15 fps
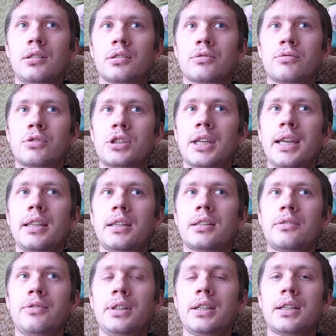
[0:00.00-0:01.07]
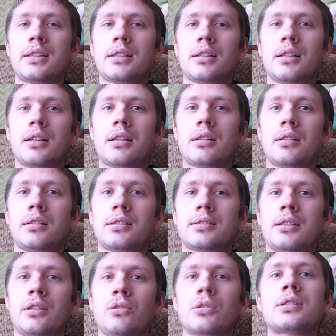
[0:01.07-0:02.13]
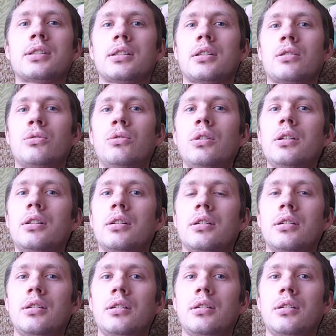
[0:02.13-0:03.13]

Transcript: Звучание двигателя издается такое,